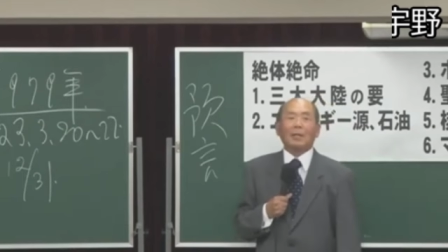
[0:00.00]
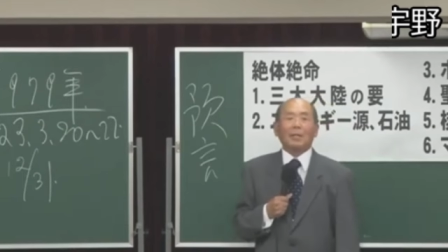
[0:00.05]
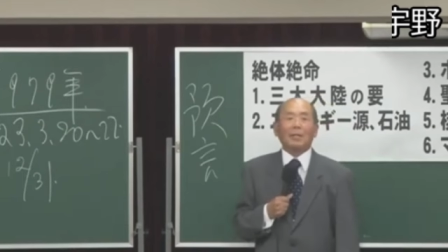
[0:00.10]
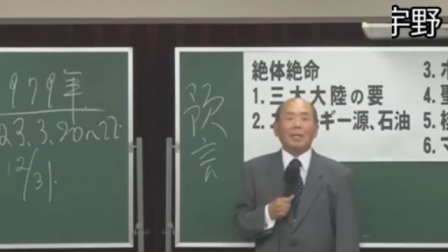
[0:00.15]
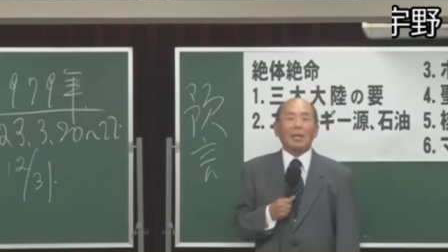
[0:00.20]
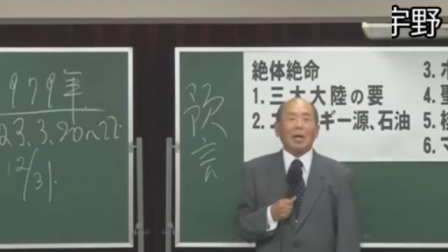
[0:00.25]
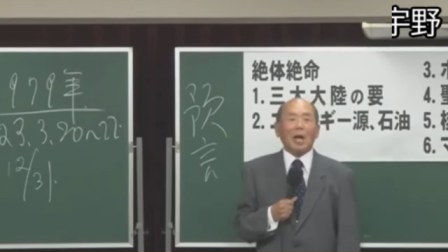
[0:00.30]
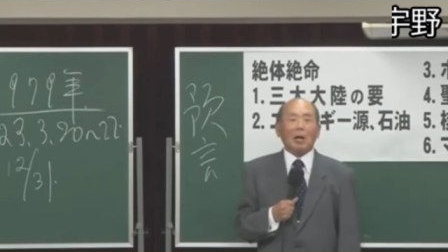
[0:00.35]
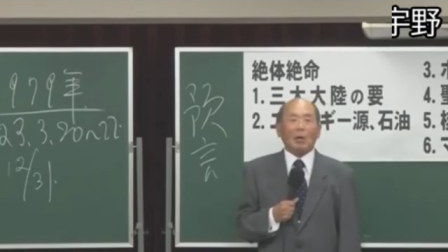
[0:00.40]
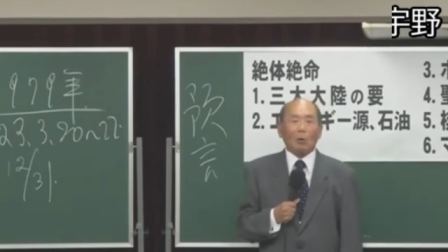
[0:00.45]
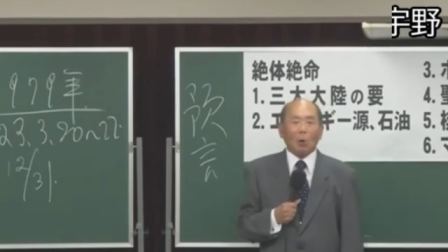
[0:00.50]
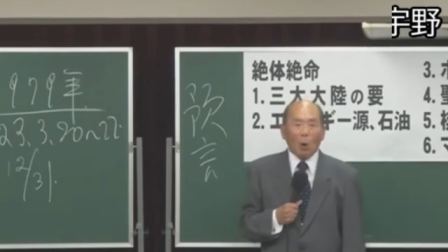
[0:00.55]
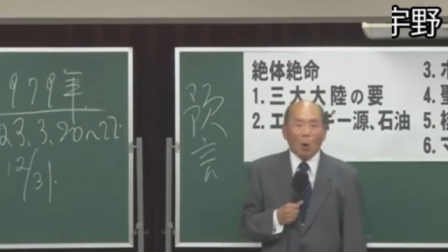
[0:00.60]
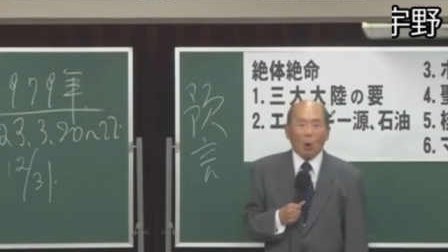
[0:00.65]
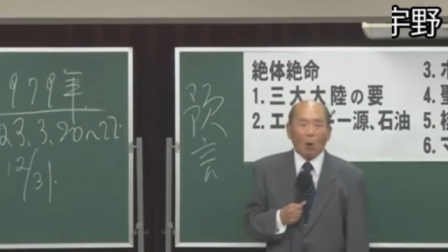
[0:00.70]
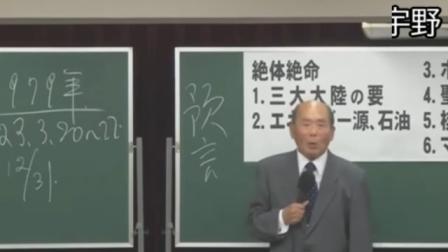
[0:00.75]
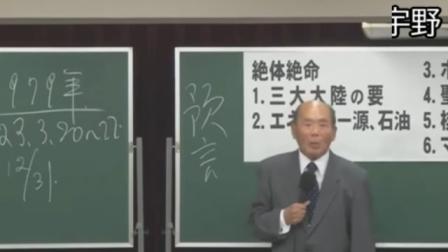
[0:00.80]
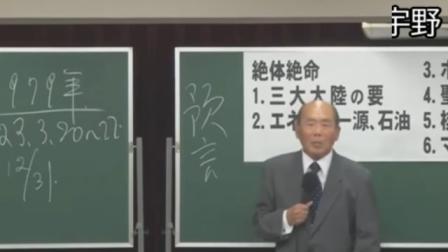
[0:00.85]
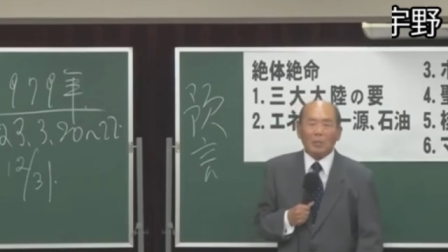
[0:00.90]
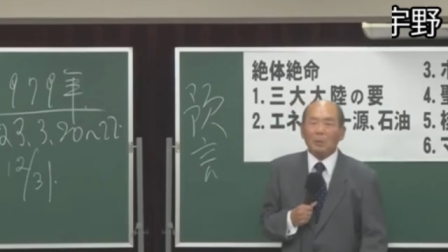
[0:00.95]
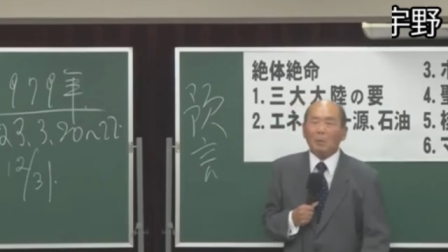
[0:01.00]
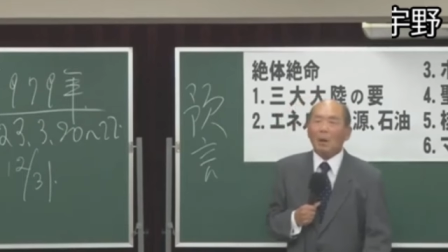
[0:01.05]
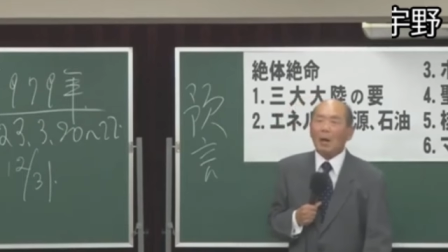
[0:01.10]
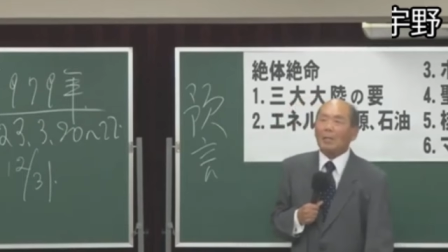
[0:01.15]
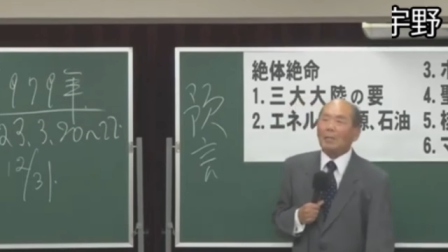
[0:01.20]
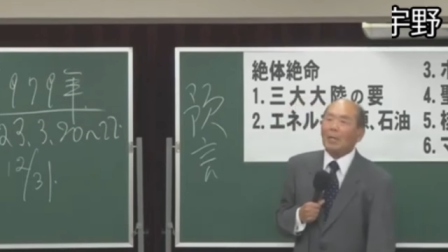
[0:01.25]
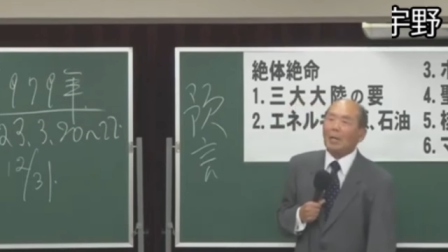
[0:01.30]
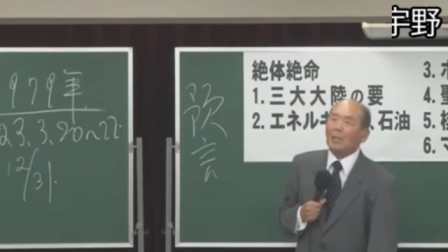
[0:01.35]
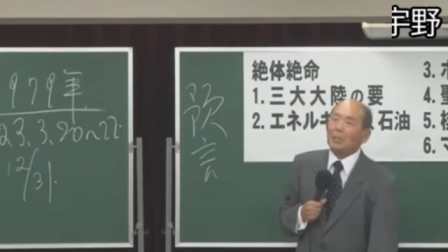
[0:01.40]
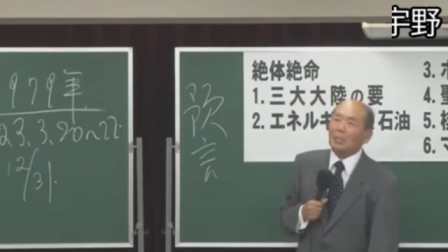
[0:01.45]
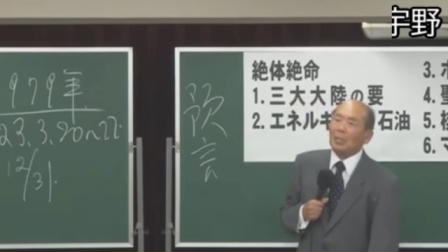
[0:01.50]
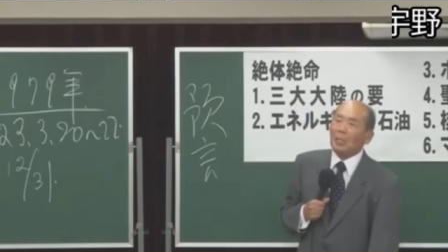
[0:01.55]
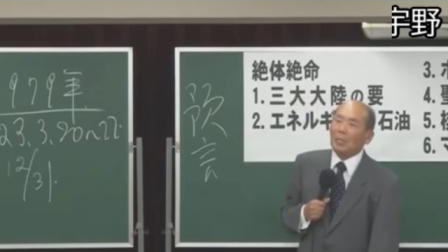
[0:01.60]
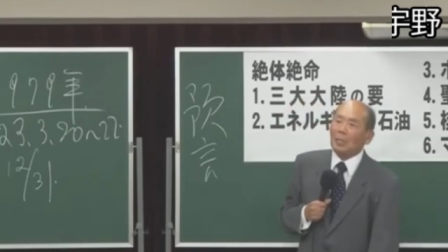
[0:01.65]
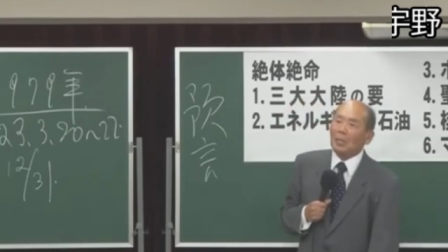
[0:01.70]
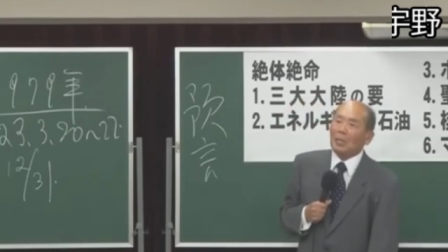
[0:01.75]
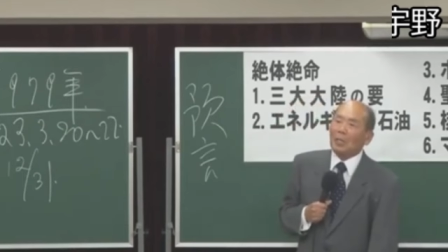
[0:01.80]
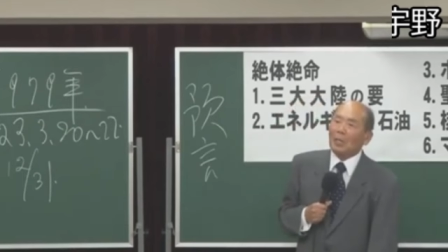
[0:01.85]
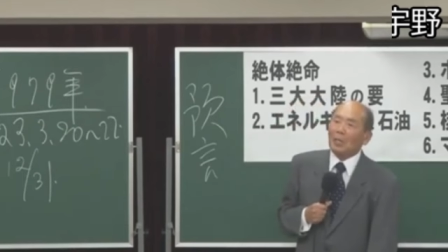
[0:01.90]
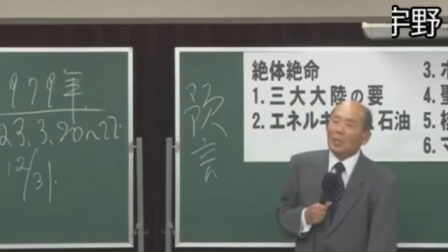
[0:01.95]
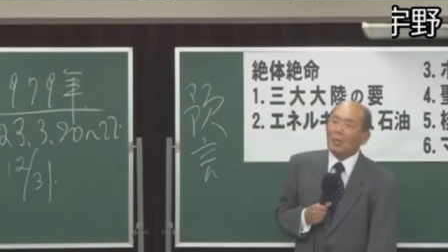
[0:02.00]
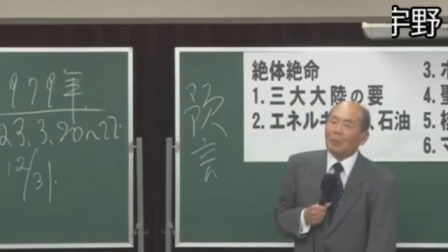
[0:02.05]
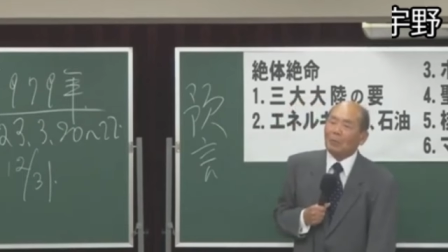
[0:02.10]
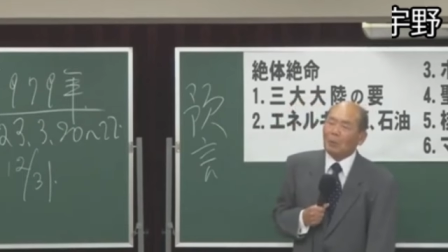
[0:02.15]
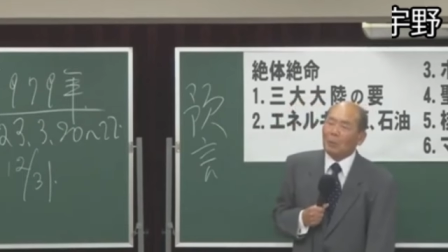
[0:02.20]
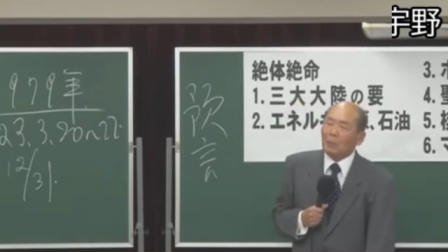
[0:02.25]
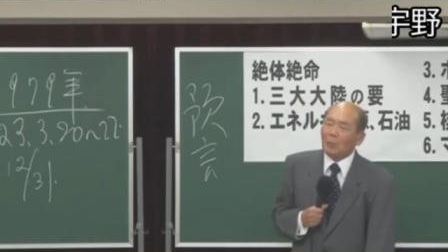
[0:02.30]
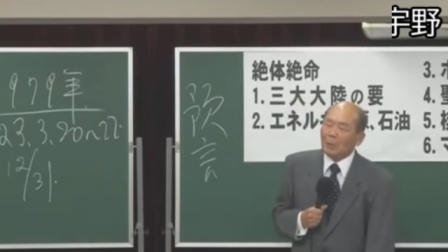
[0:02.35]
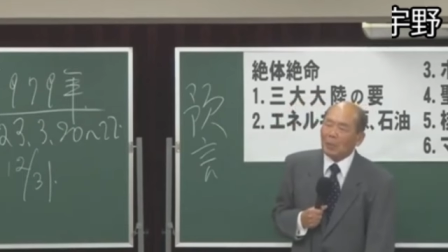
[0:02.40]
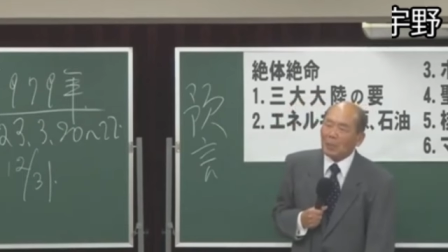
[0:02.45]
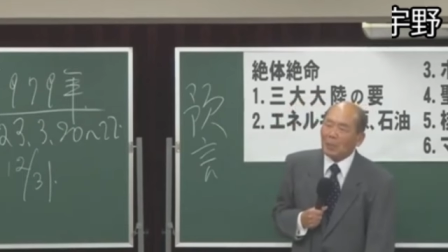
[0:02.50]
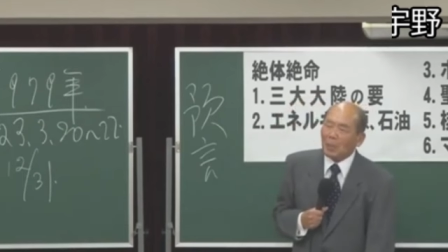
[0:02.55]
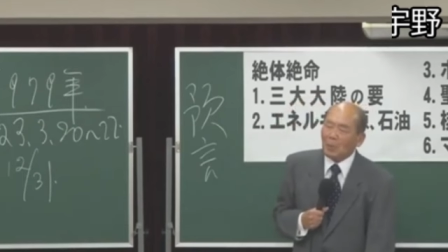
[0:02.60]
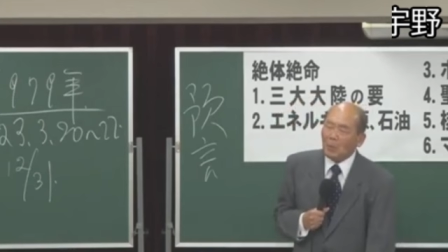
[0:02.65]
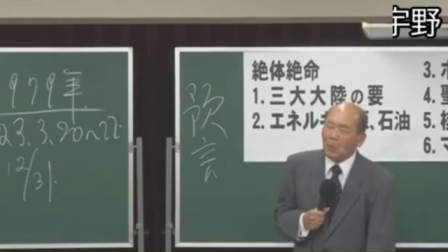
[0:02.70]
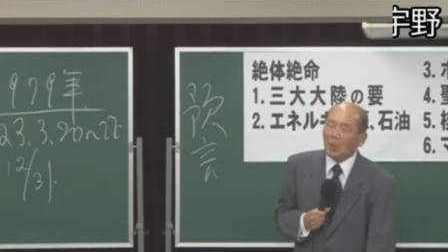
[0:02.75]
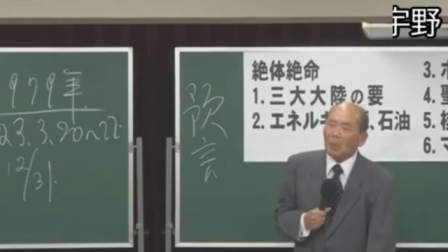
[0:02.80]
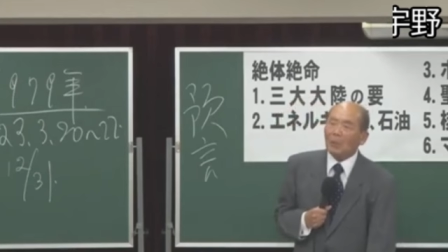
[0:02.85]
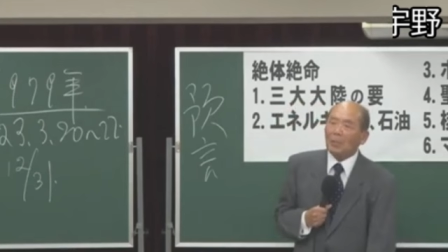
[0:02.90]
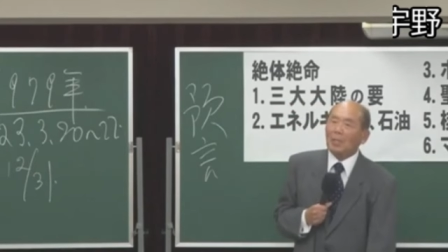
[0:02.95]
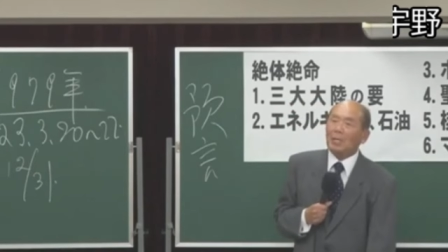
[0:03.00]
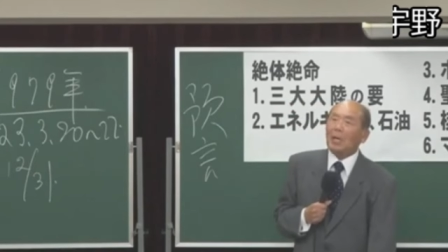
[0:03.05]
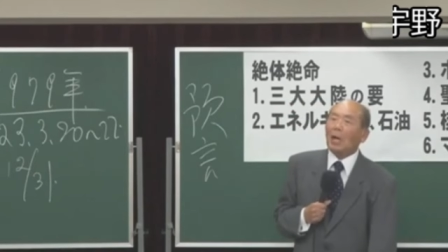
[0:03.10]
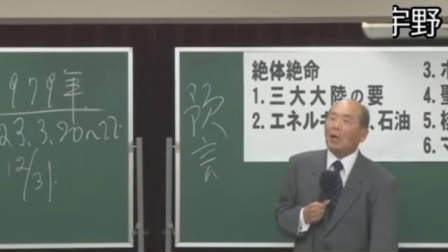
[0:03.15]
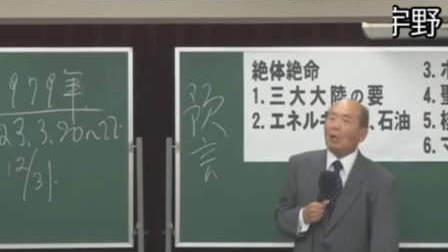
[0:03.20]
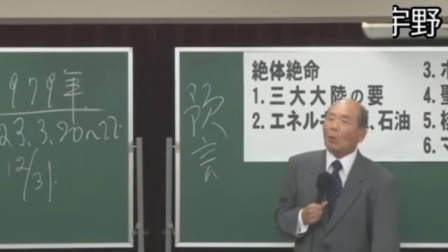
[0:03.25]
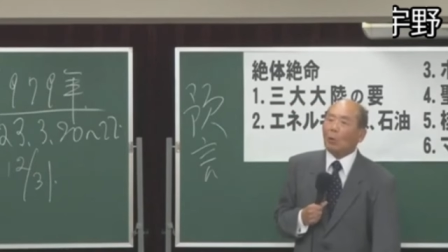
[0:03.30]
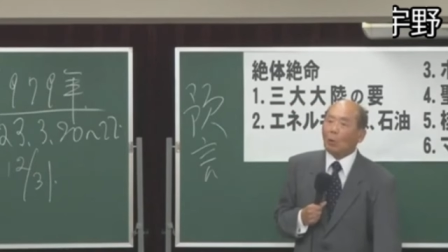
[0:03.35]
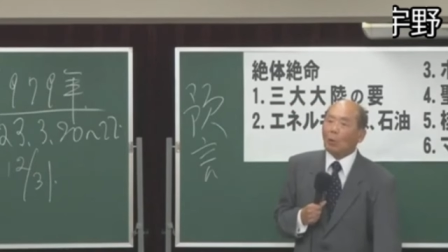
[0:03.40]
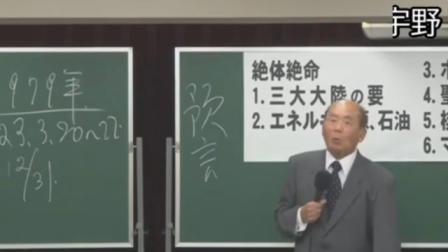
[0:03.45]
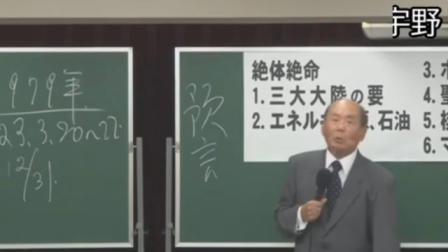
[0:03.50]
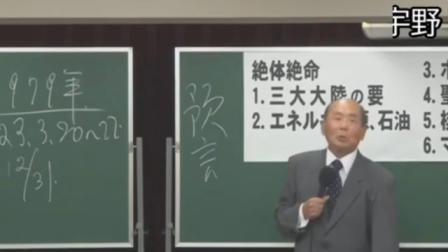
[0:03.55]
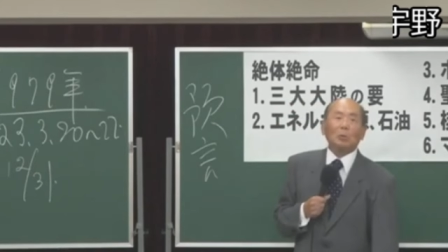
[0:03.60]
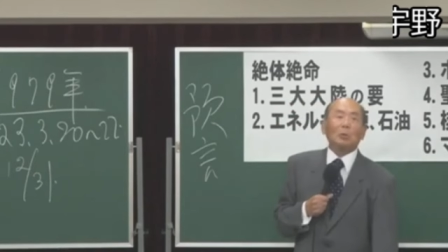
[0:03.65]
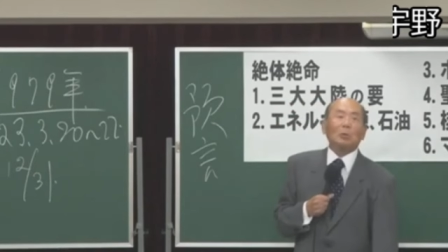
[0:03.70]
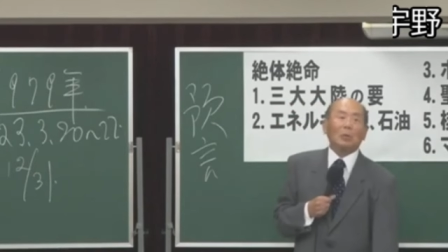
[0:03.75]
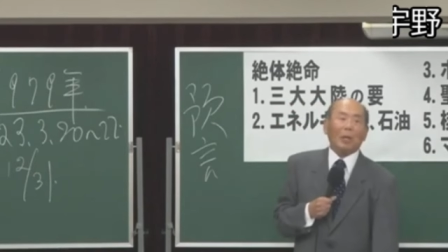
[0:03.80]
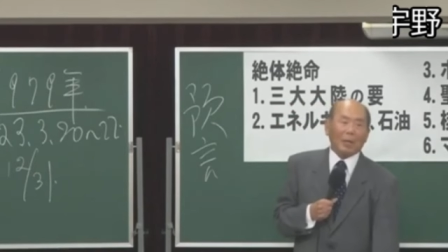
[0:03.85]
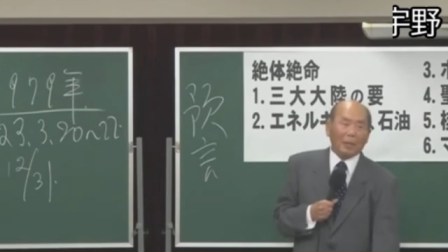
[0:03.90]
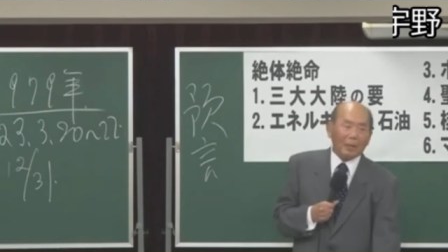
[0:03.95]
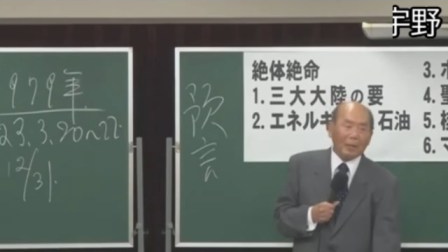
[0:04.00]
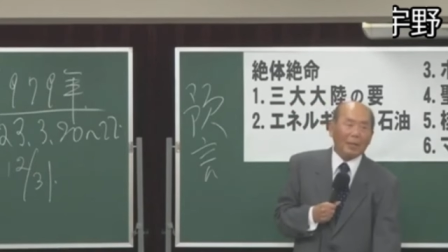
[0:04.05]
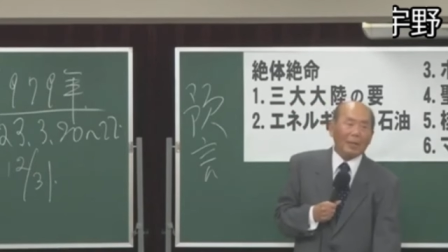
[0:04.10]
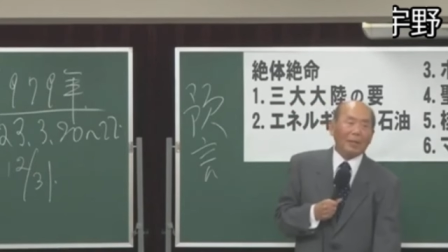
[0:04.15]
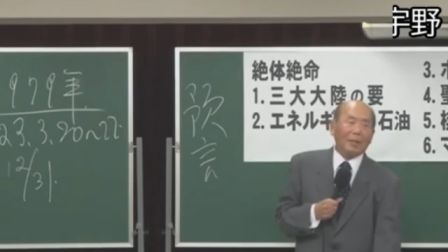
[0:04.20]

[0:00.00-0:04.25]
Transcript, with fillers: 紀元5一番新しい部分にしても紀元後6 0年